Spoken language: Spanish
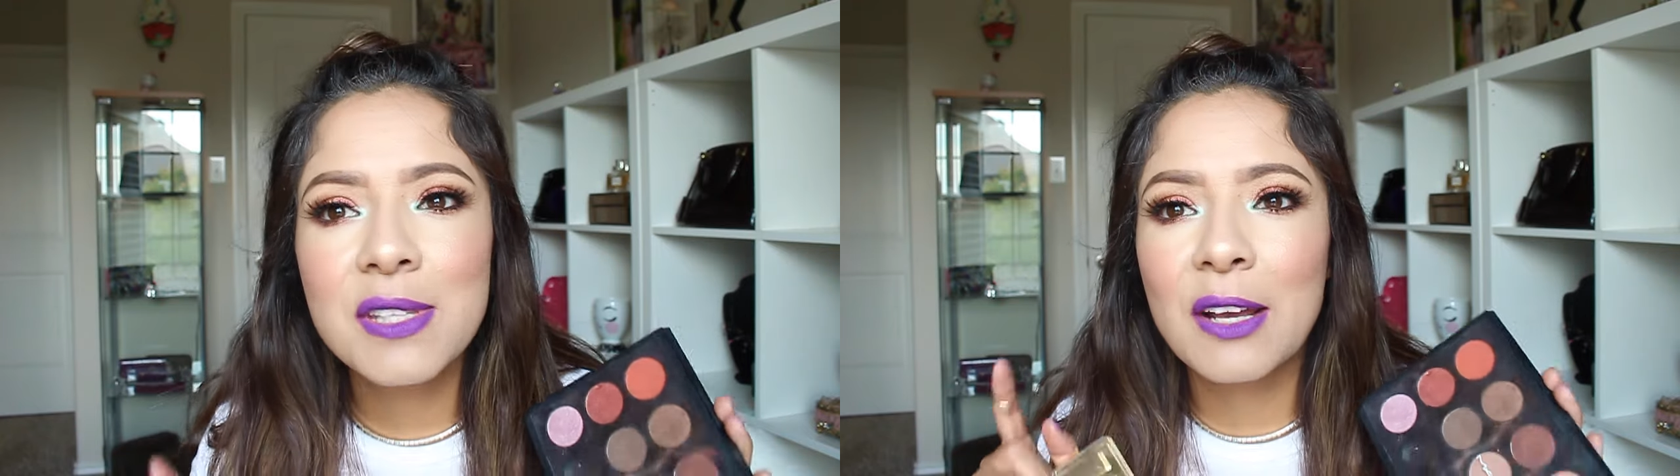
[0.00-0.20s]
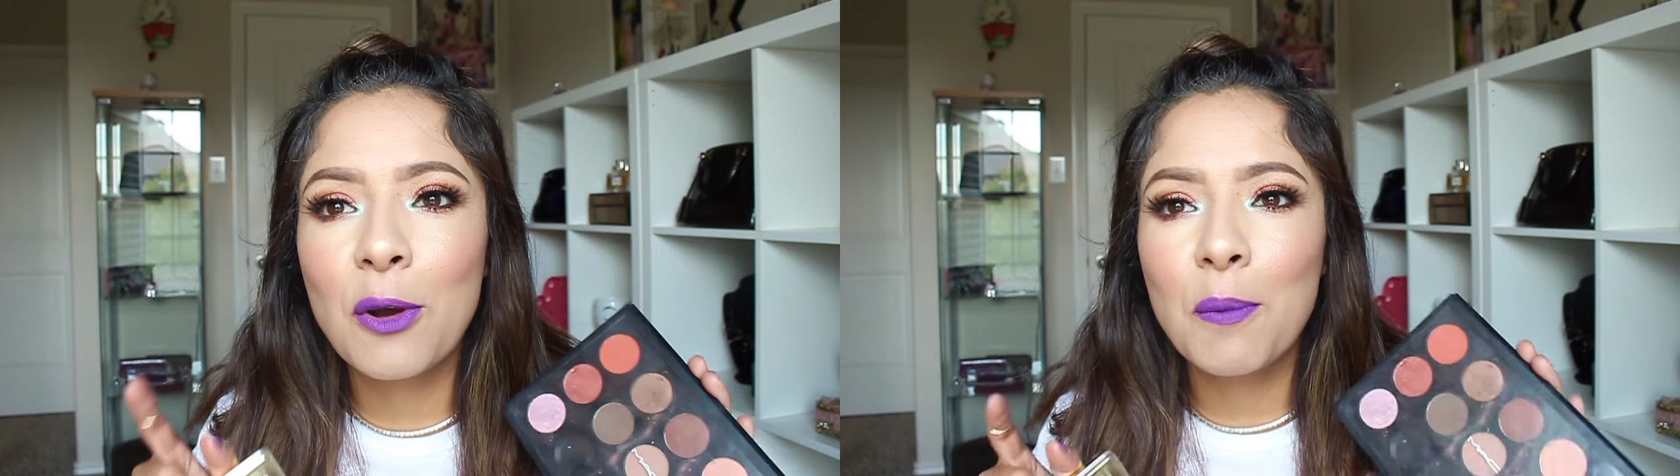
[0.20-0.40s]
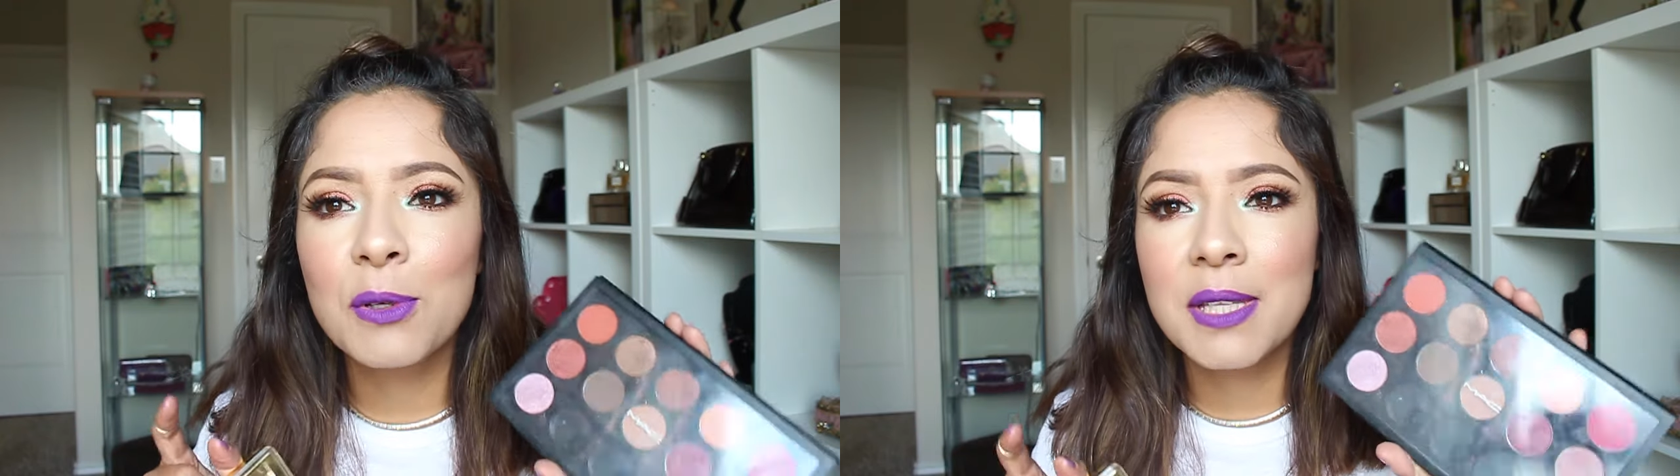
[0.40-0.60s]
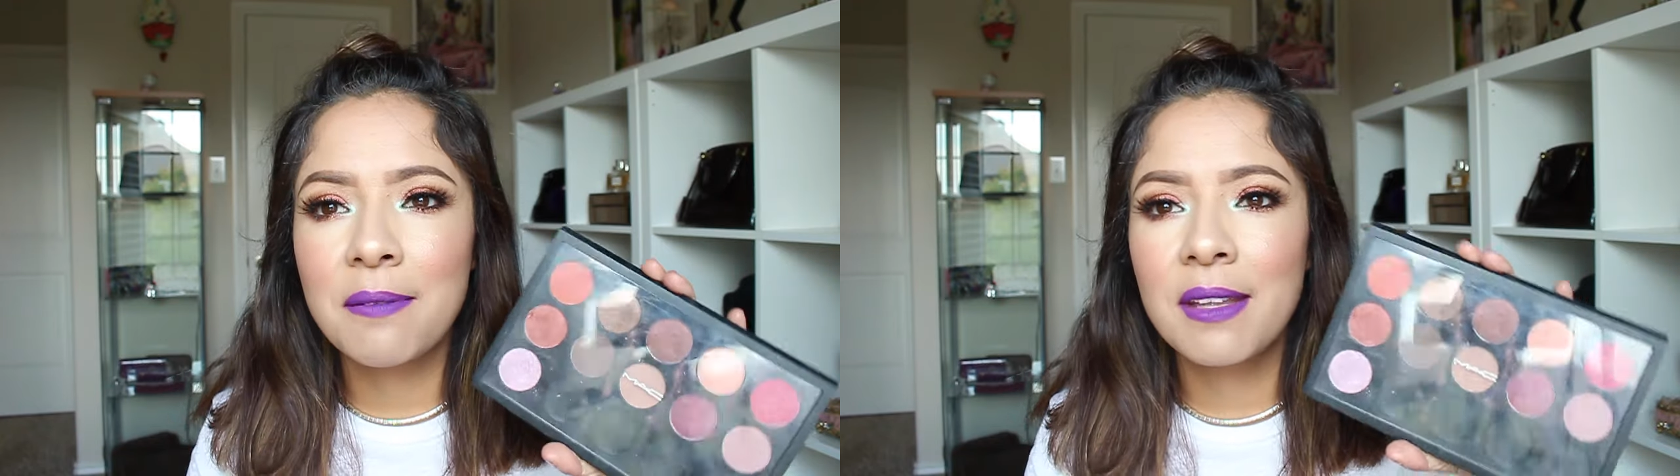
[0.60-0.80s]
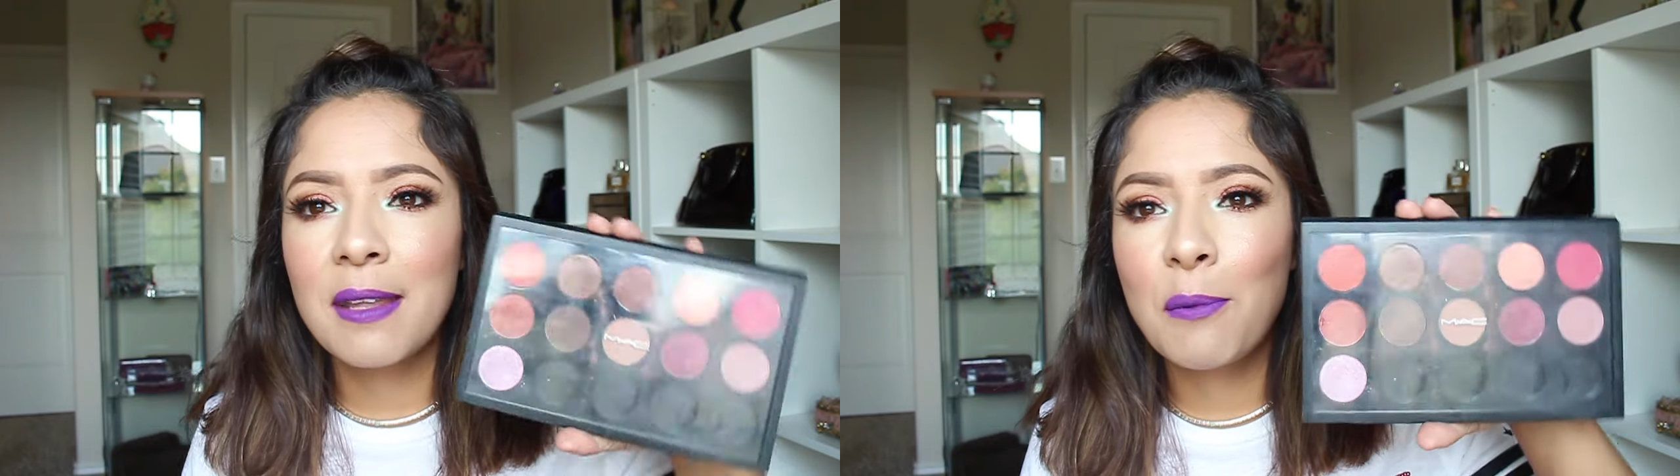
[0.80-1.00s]
de cómo se
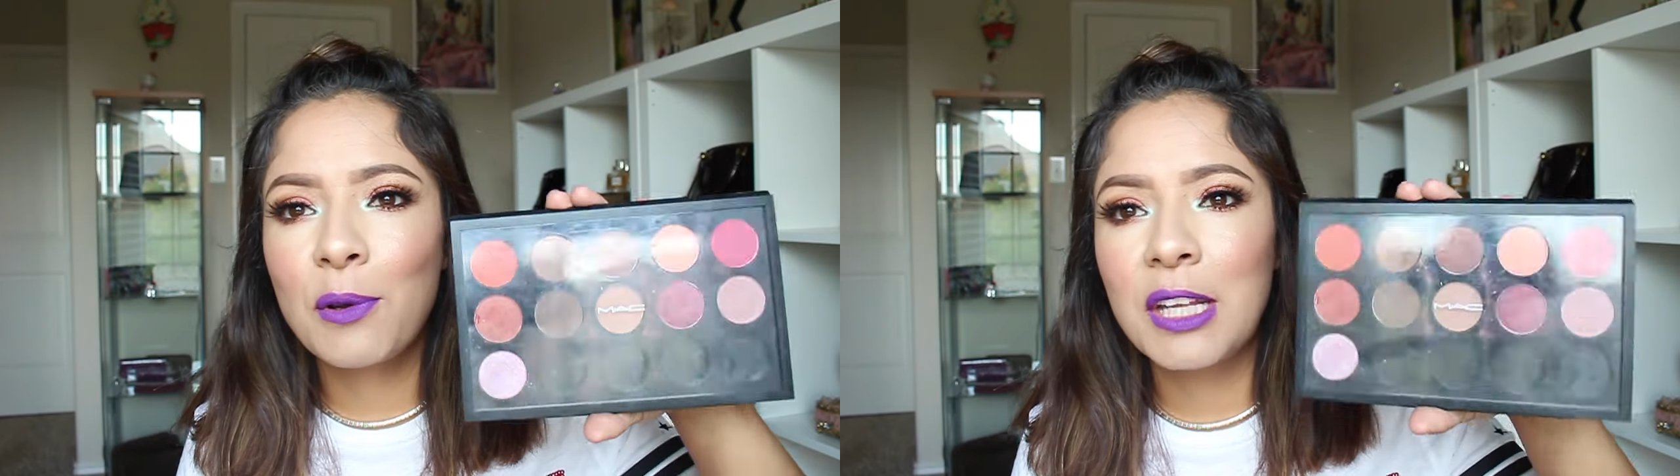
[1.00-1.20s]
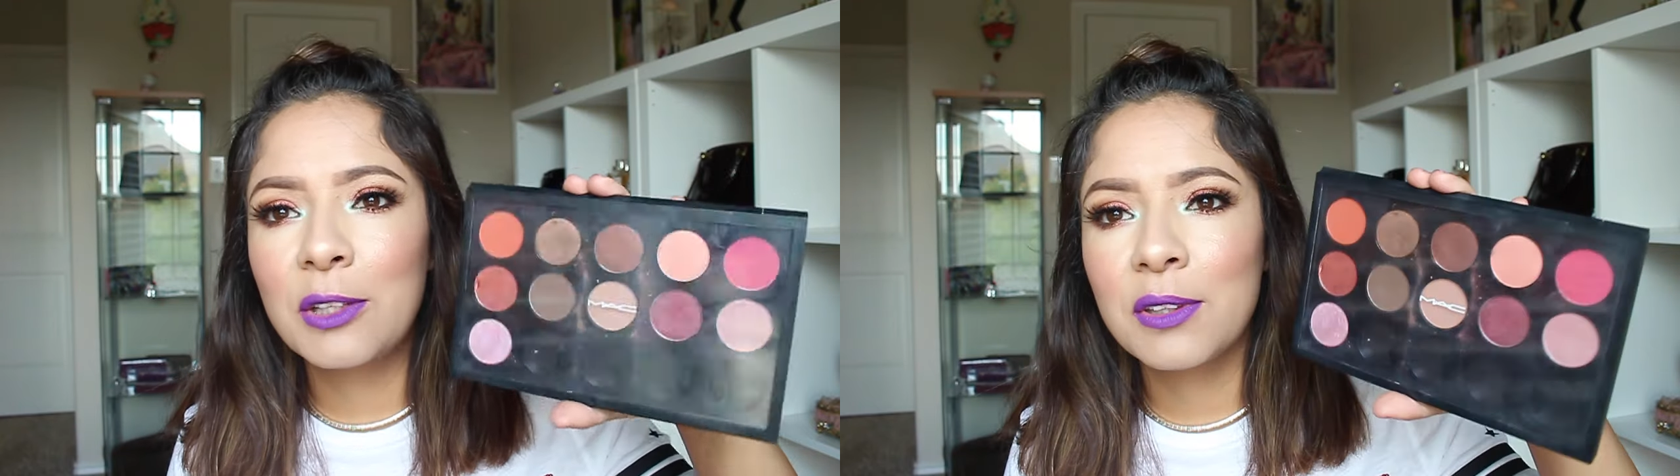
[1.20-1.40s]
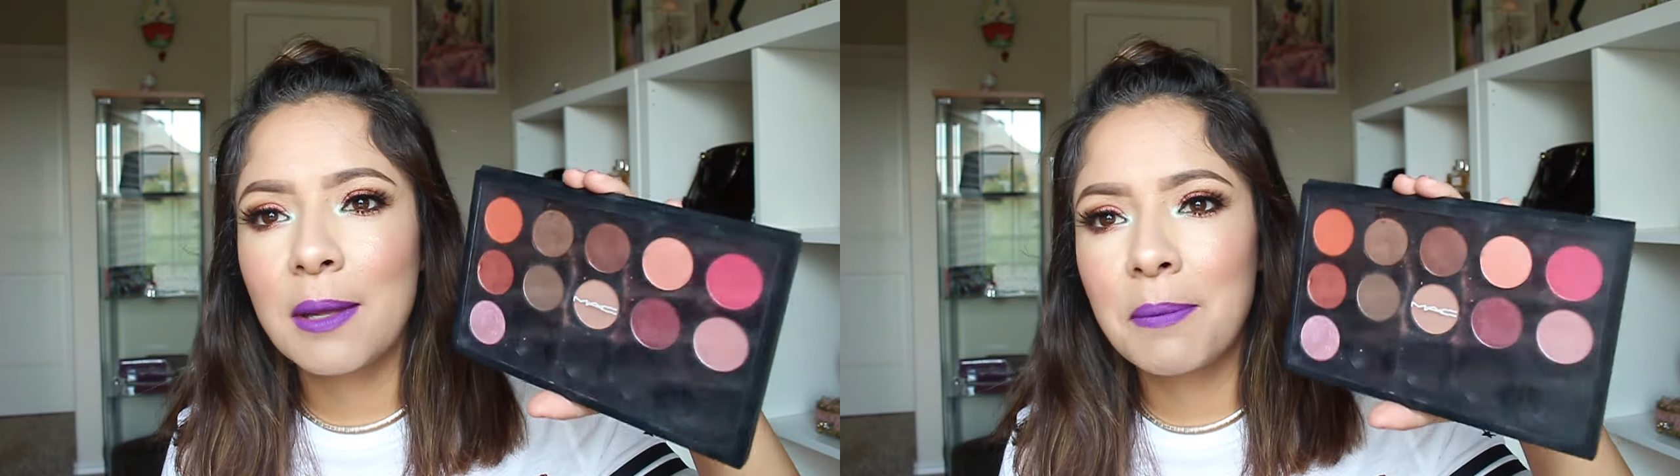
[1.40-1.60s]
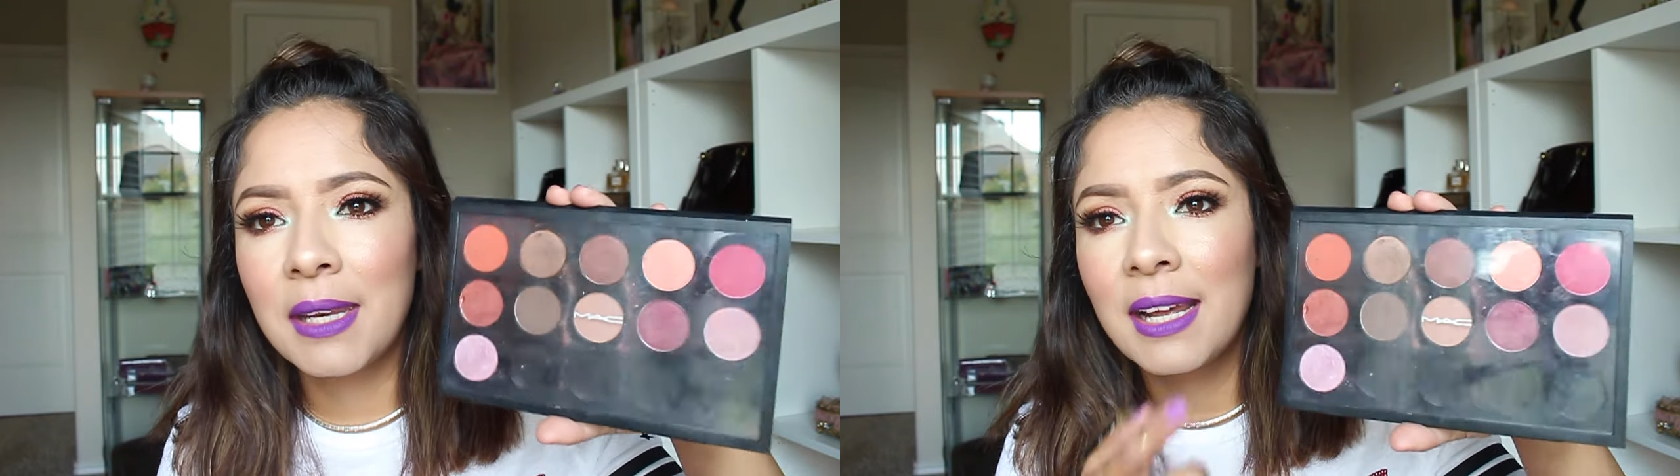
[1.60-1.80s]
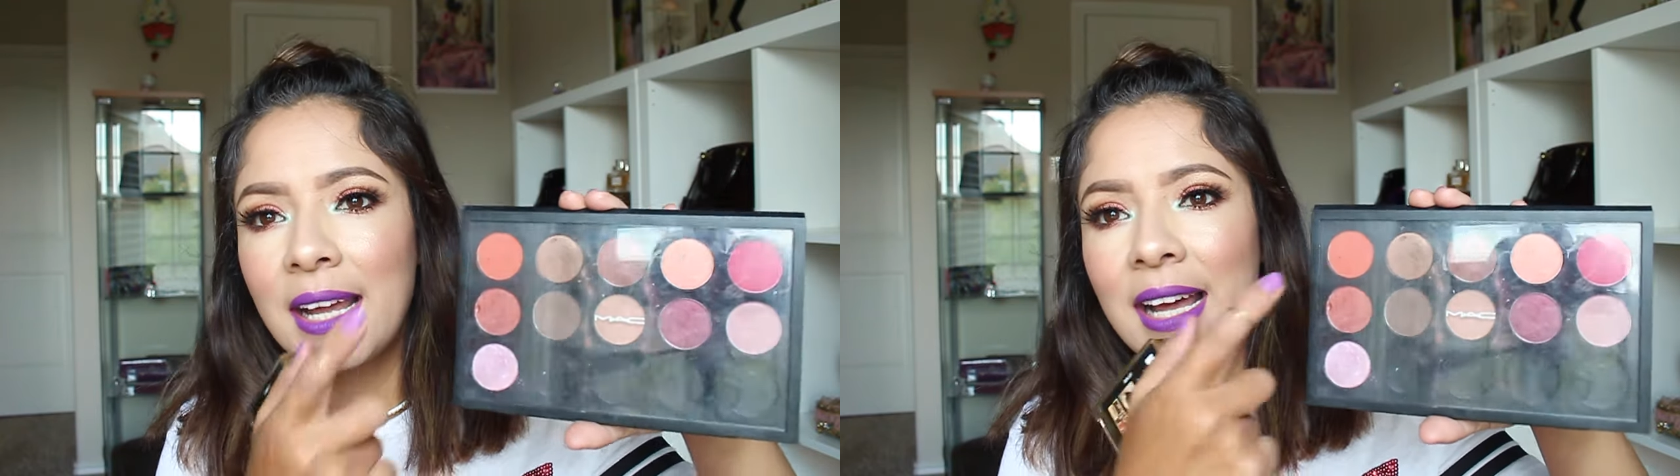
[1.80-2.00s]
ve de bonito también.